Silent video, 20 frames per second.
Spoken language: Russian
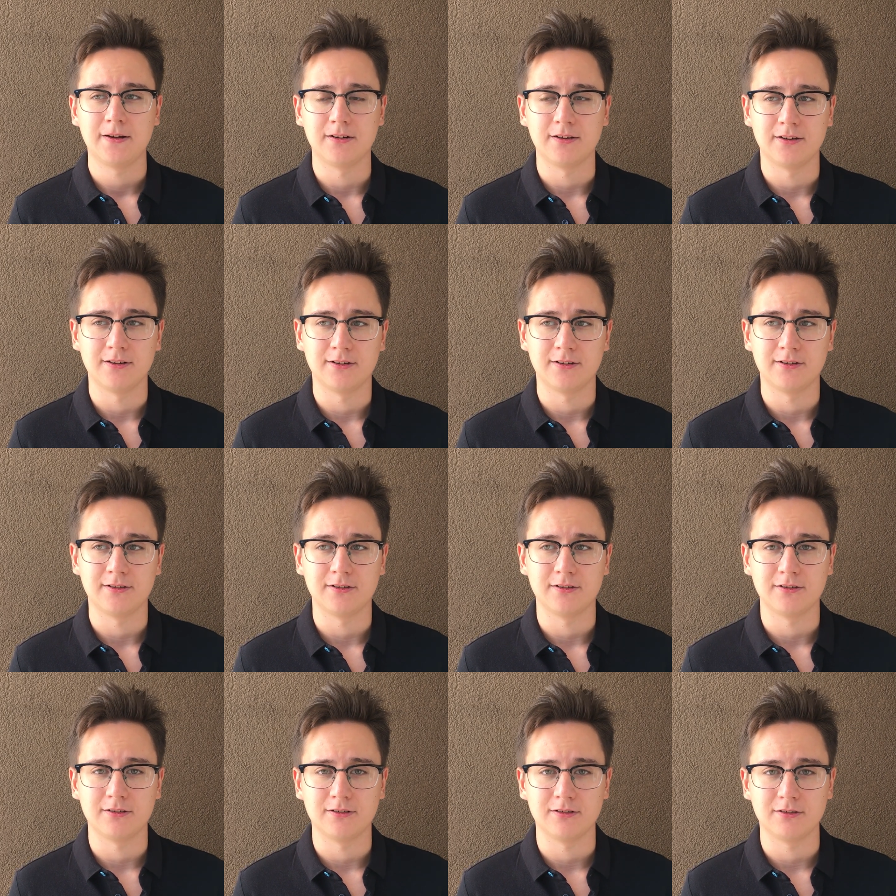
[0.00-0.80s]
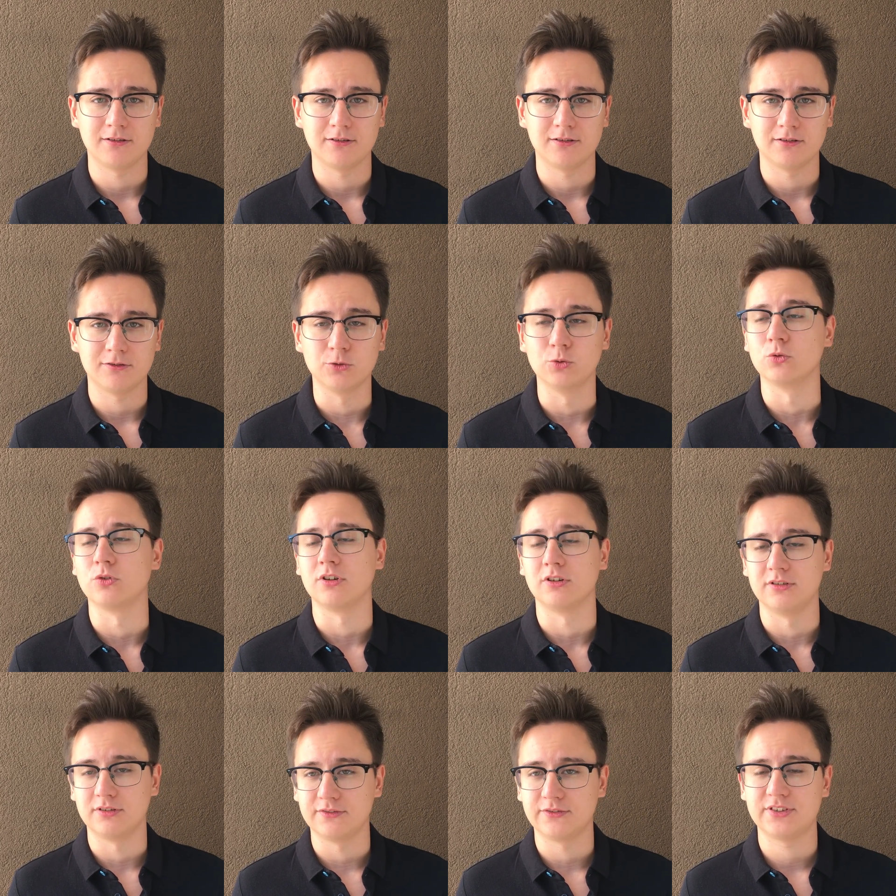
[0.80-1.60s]
э,
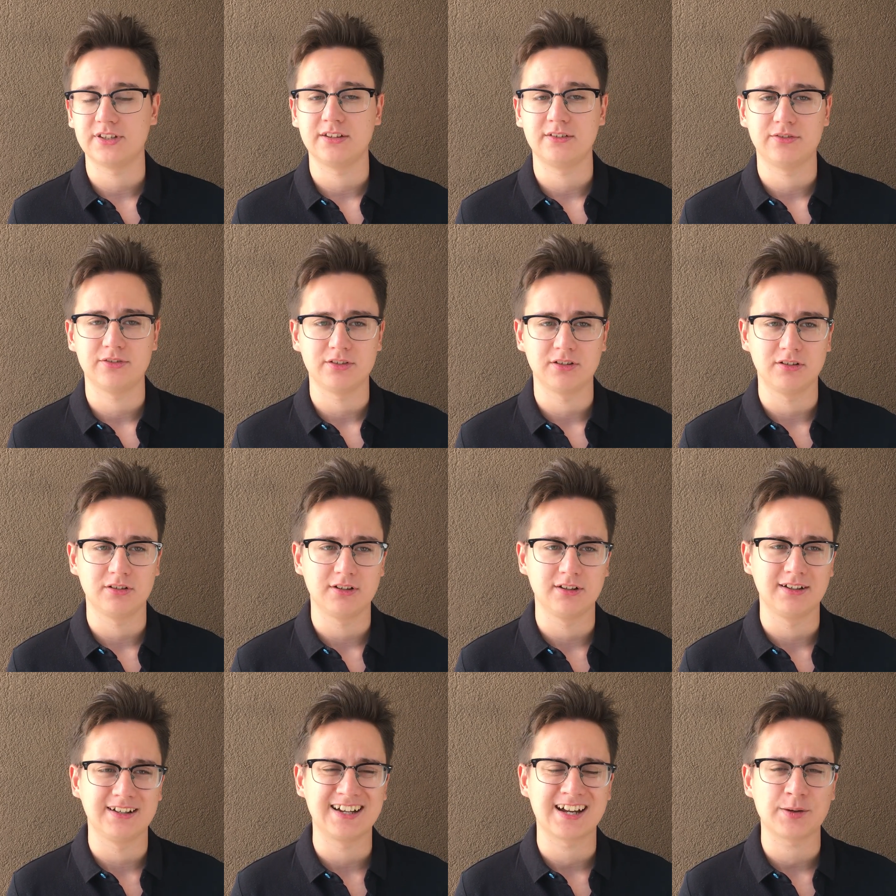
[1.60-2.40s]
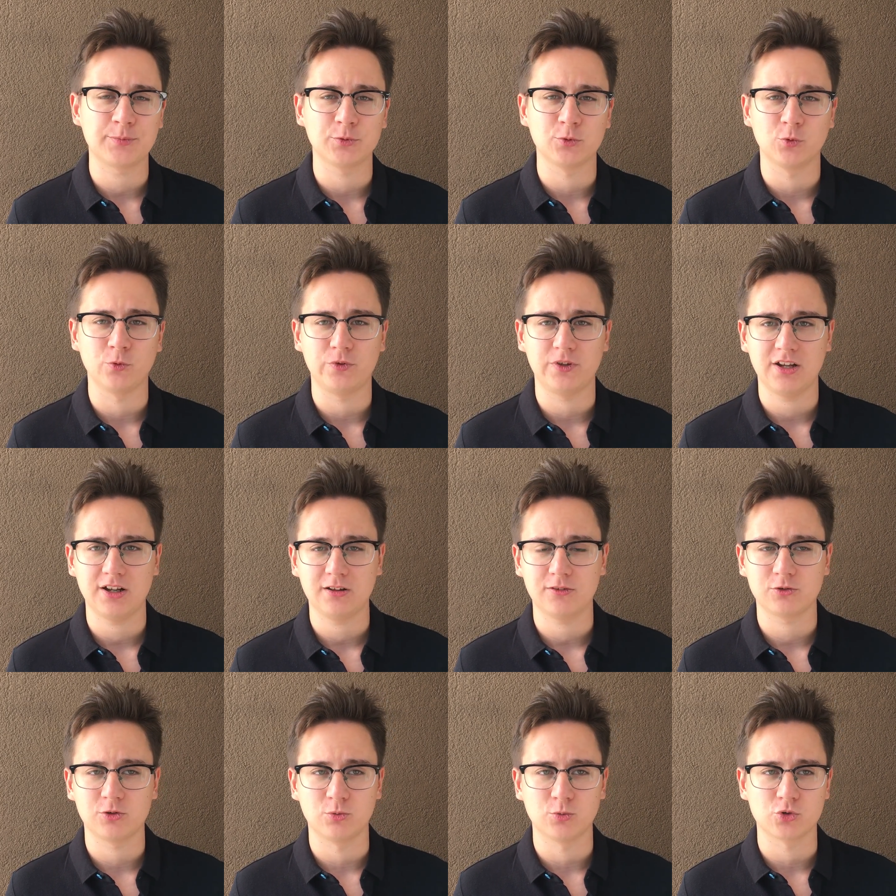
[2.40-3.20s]
ну, все, все, Карпин
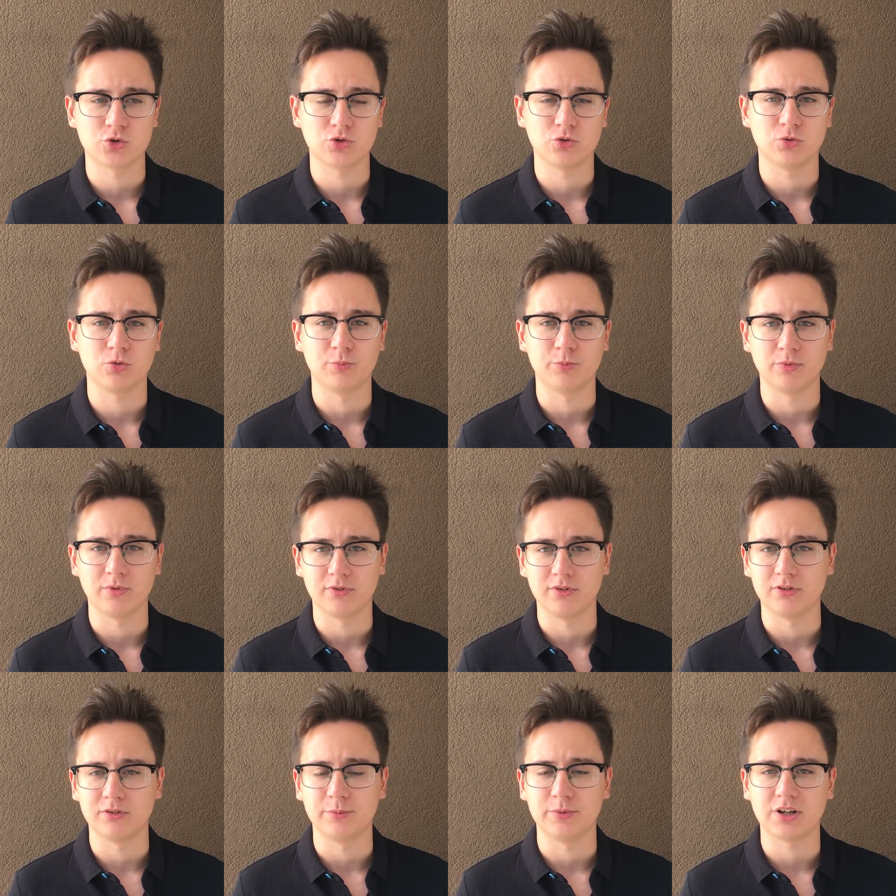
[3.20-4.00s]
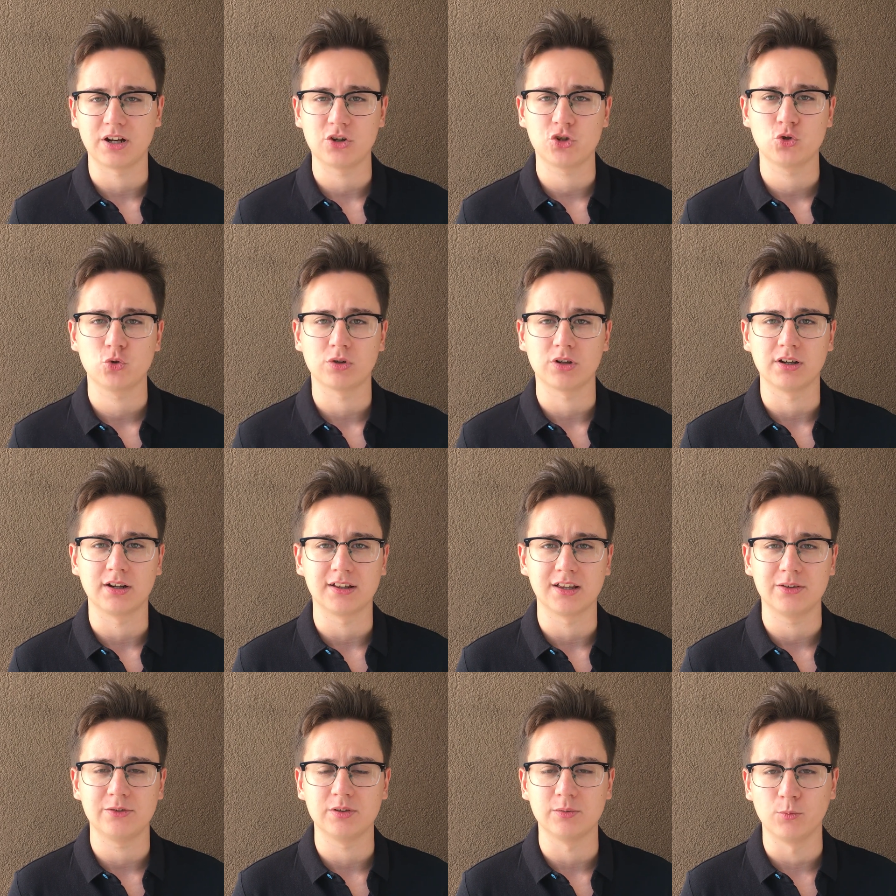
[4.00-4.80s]
уверял в том, что Миранчук и
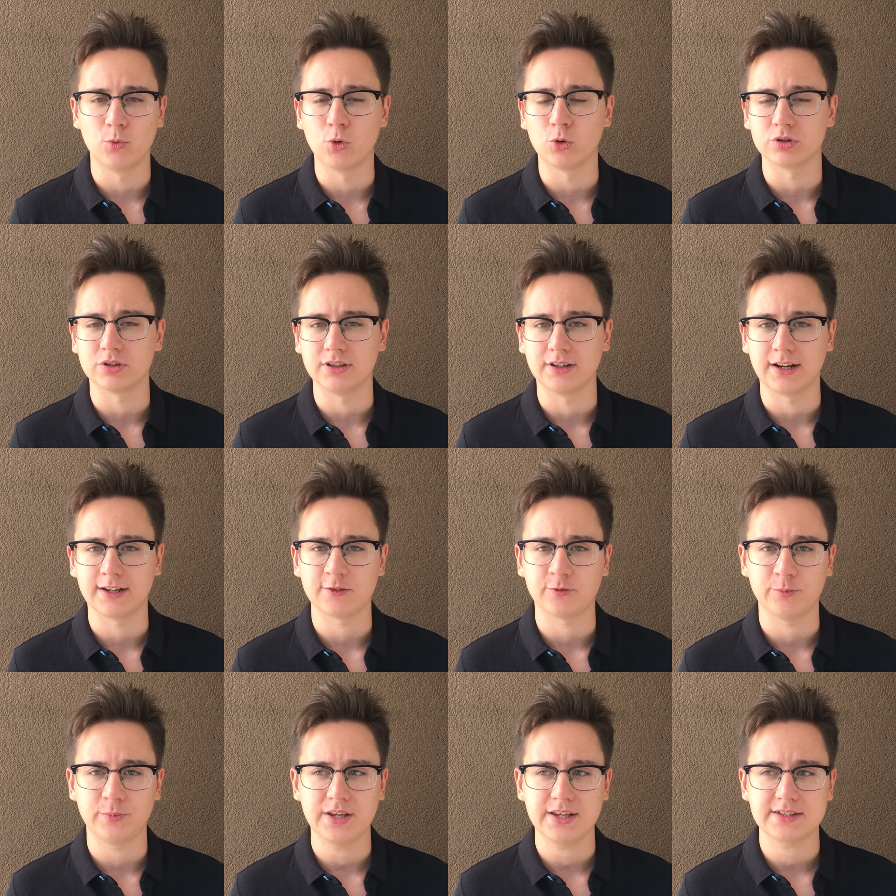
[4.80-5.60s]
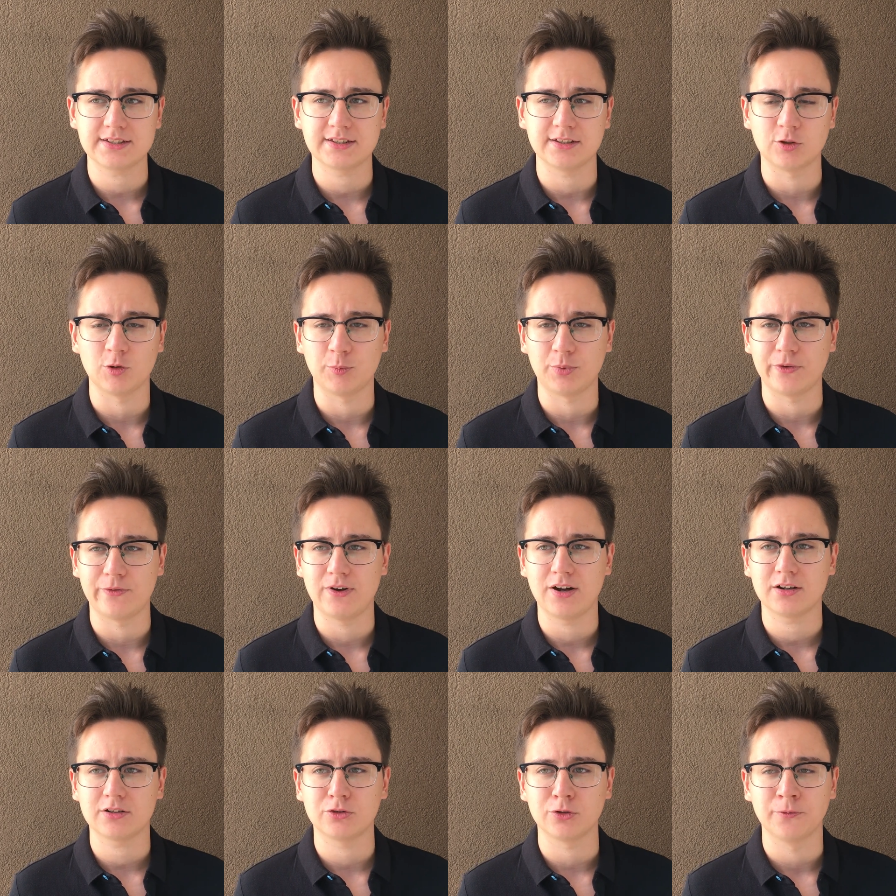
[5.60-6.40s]
Головин могут играть вместе, но по
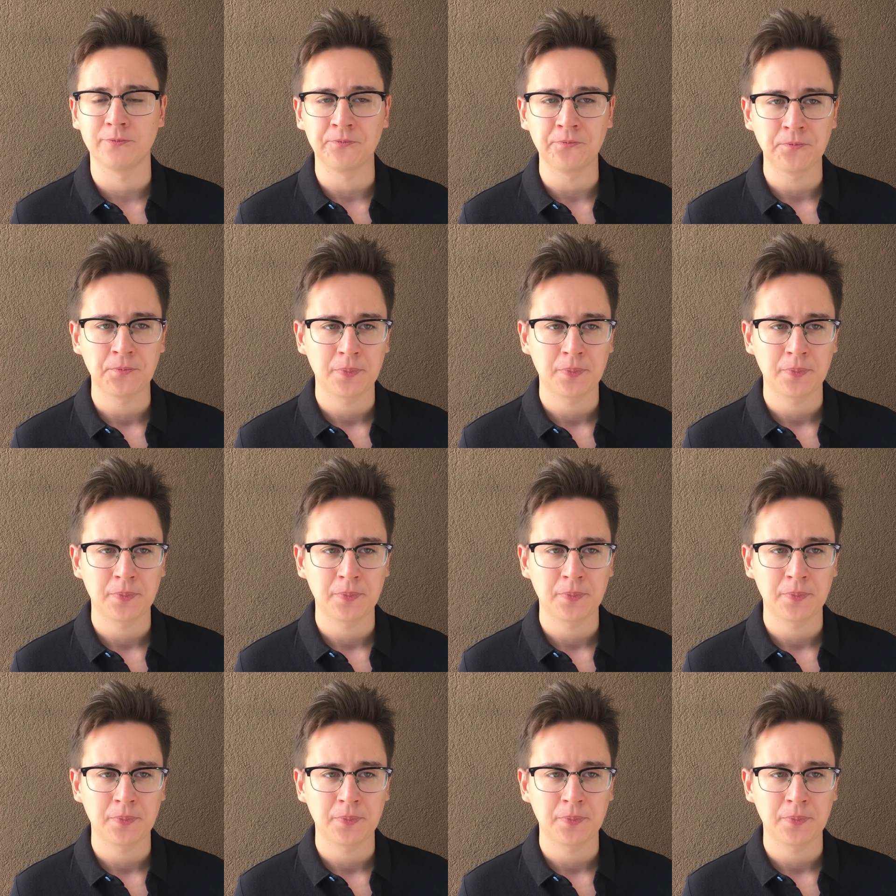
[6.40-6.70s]
факту